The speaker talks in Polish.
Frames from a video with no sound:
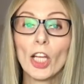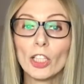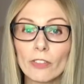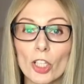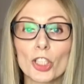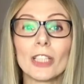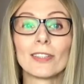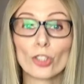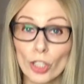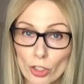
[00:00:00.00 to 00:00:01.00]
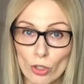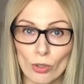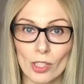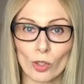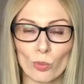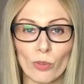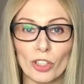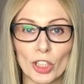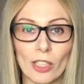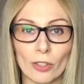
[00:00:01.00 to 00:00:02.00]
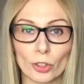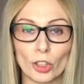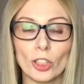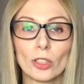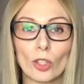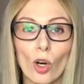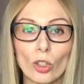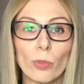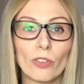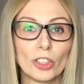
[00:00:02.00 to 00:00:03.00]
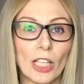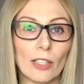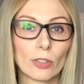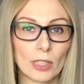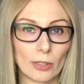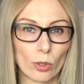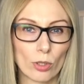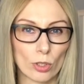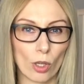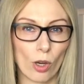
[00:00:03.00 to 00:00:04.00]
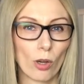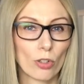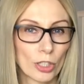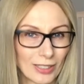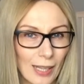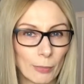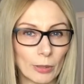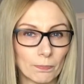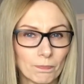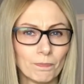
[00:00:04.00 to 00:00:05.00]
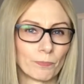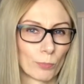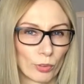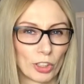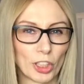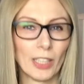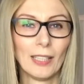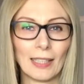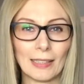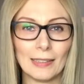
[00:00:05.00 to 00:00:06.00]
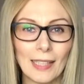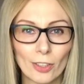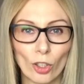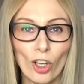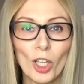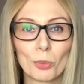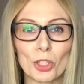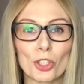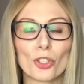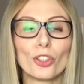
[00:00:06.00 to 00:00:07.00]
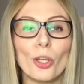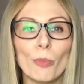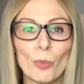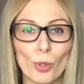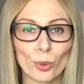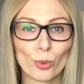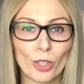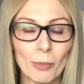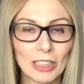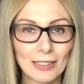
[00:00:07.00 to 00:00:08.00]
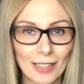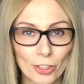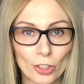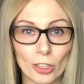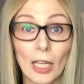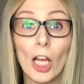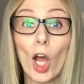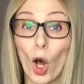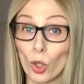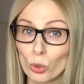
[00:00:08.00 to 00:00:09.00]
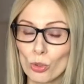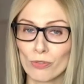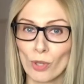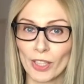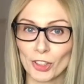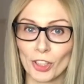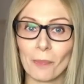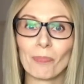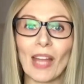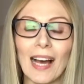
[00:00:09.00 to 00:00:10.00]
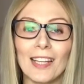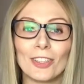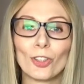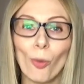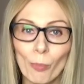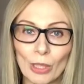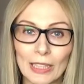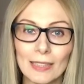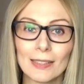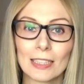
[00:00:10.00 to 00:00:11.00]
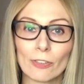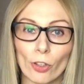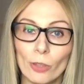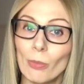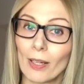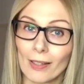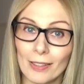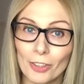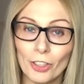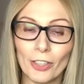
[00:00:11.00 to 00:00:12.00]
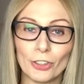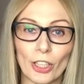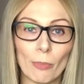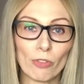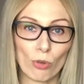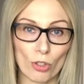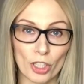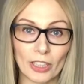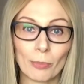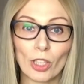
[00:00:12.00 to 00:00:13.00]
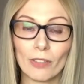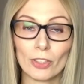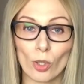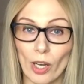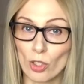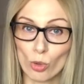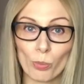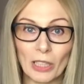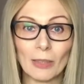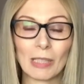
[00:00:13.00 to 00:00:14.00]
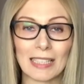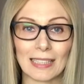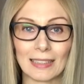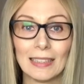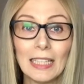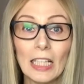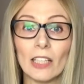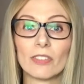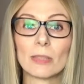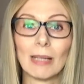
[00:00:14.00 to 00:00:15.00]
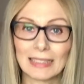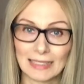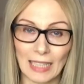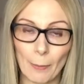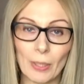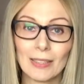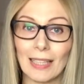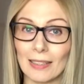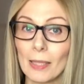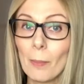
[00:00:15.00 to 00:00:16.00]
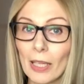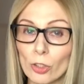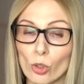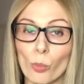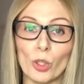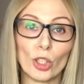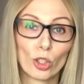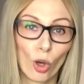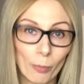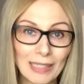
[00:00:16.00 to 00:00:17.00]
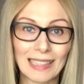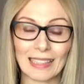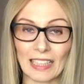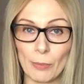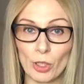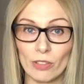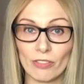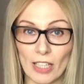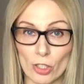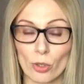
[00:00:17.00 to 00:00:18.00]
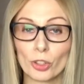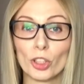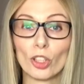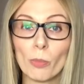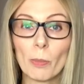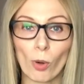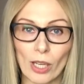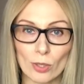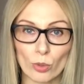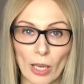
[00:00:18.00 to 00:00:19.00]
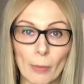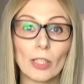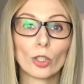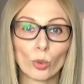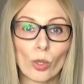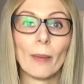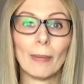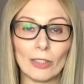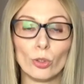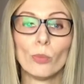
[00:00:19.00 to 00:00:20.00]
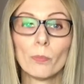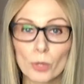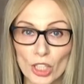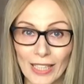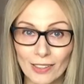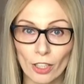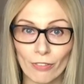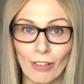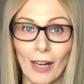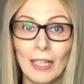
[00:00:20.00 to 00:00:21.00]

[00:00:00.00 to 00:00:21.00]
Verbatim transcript: I wreszcie trzeci rodzaj odpowiedzialności to odpowiedzialność za to, co czytamy. Hm, powiecie, jak to? Przecież to nie my produkujemy te treści. Otóż właśnie, ale to my swoim kliknięciem, włączeniem telewizora czy kupieniem gazety wzmacniamy dane medium i to my nadajemy im ważność i to my pokazujemy, które medium przetrwa.